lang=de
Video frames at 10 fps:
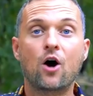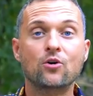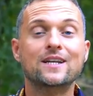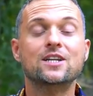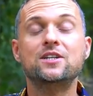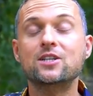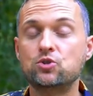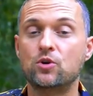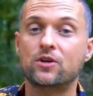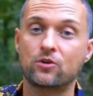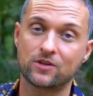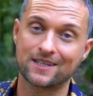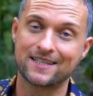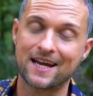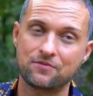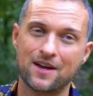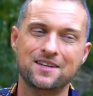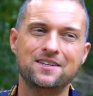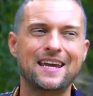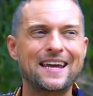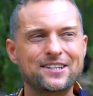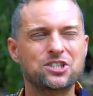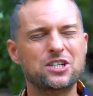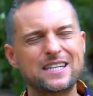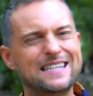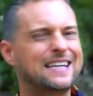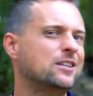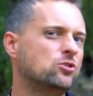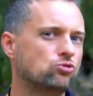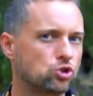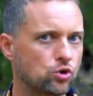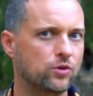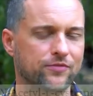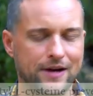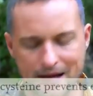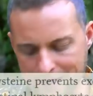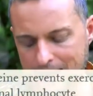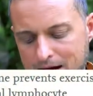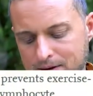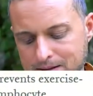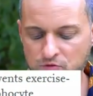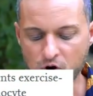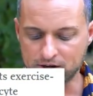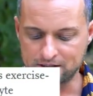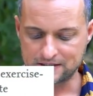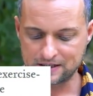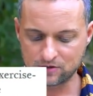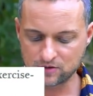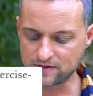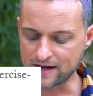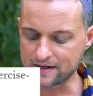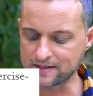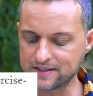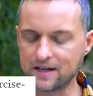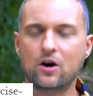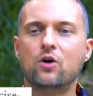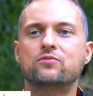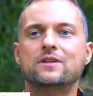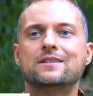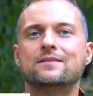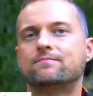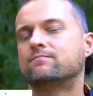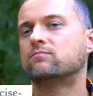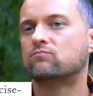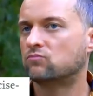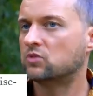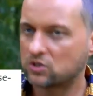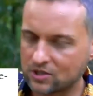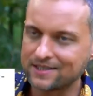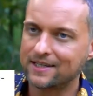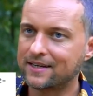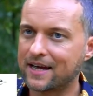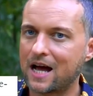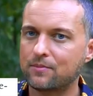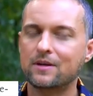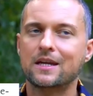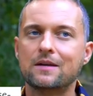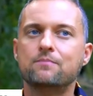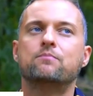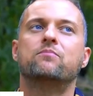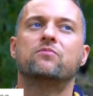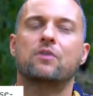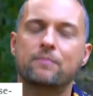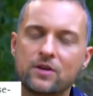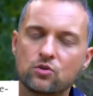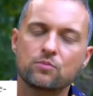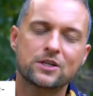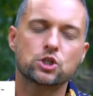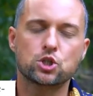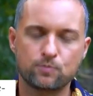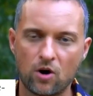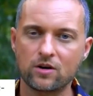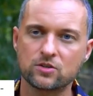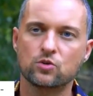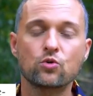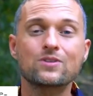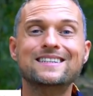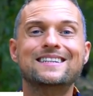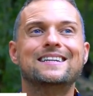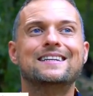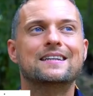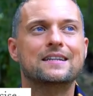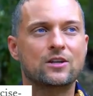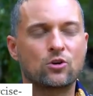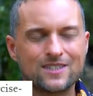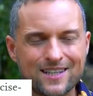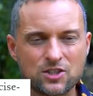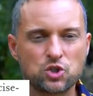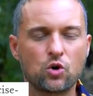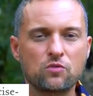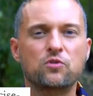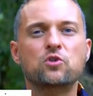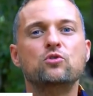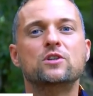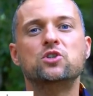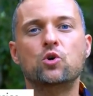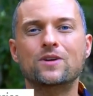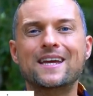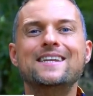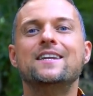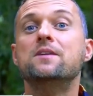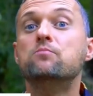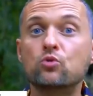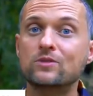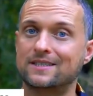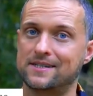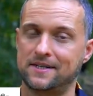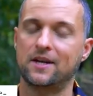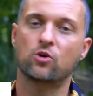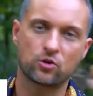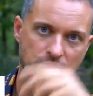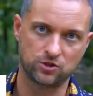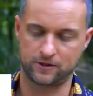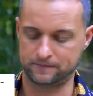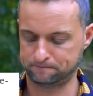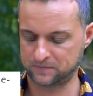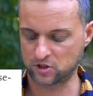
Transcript: Auch in einer Tierstudie konnte gezeigt werden, die ethisch nicht ganz so schön war, aber folgendes. Und zwar ging es hier auf den Cystingabe in Verbindung mit Sport und die Konzentration von Glutathion in den Immunzellen, in den Leukozyten.